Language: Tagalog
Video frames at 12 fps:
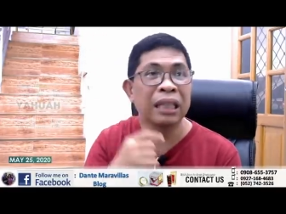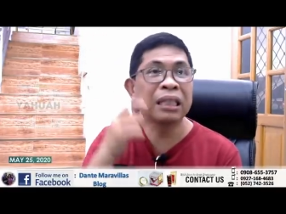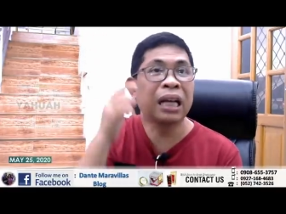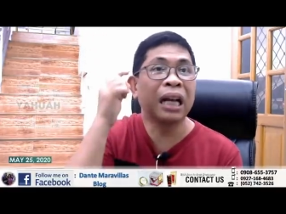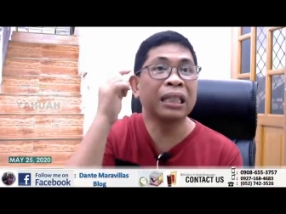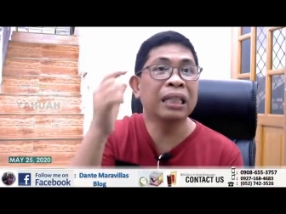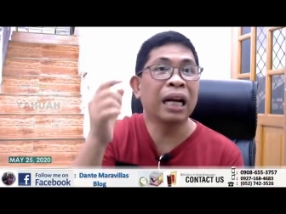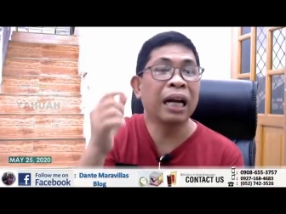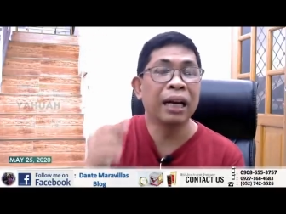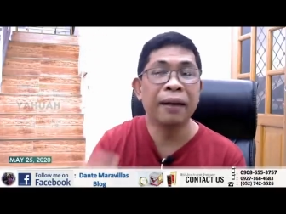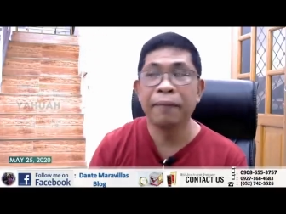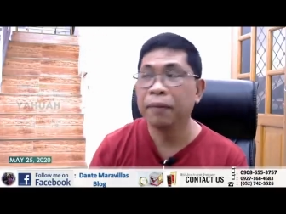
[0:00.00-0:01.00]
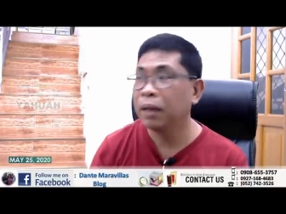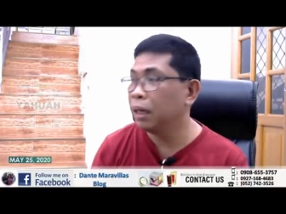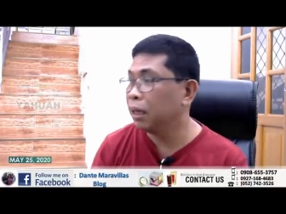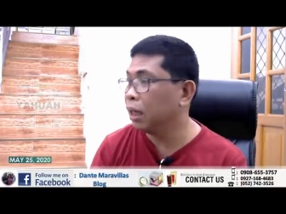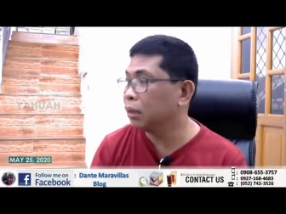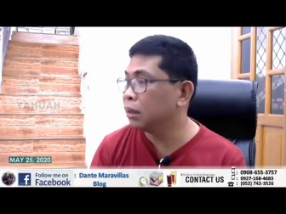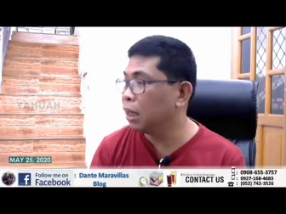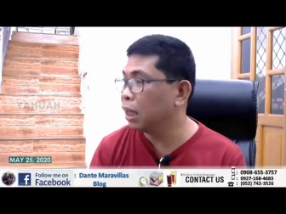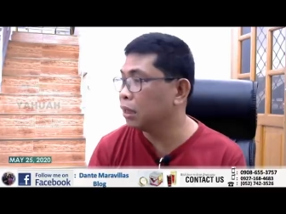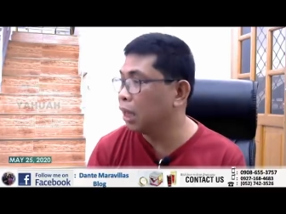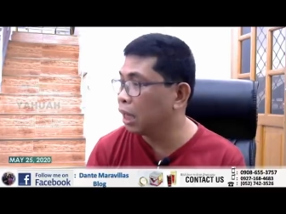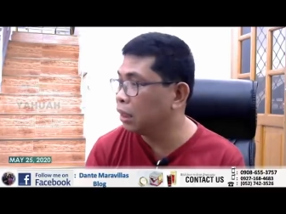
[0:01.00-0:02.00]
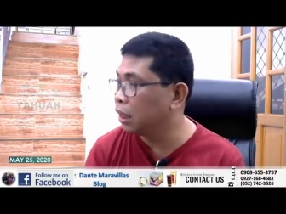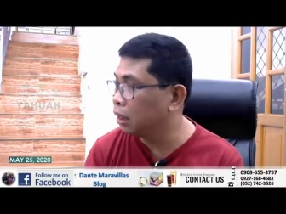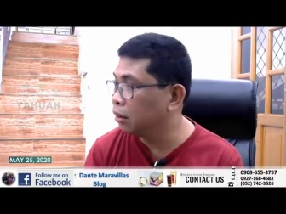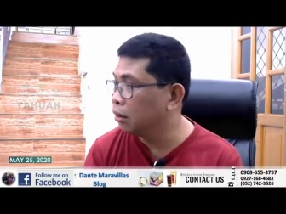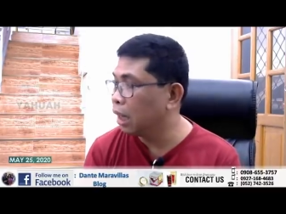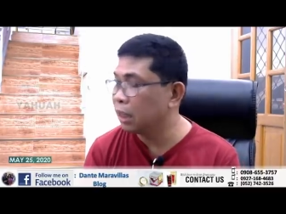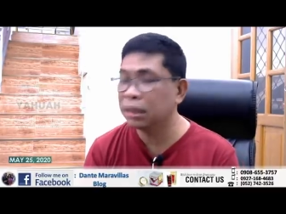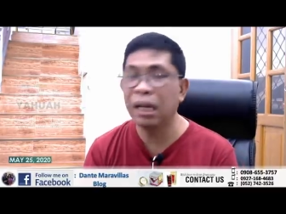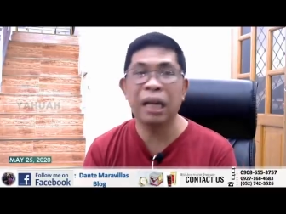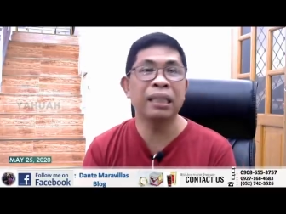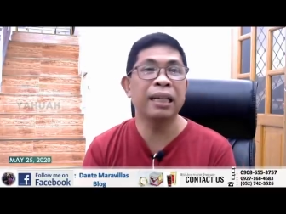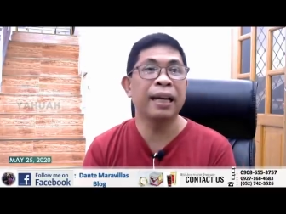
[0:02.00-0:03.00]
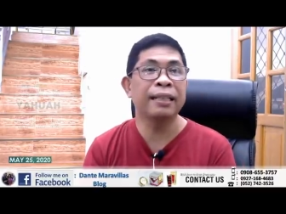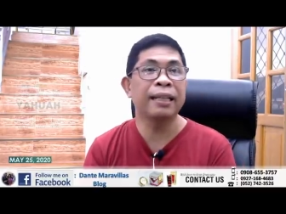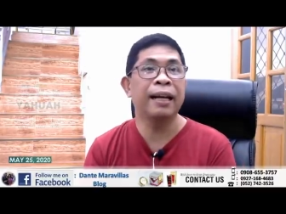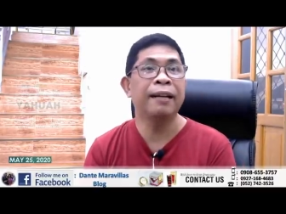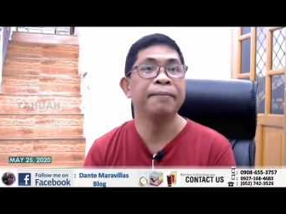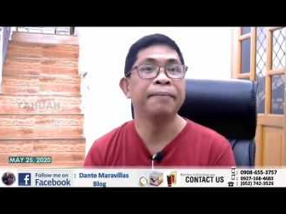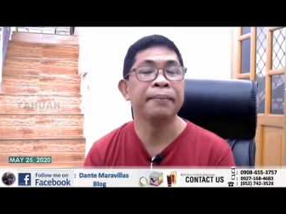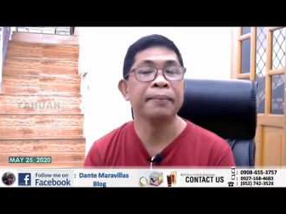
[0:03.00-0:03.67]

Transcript: Asgardia. As, Asgardia yun? Asgardia yata.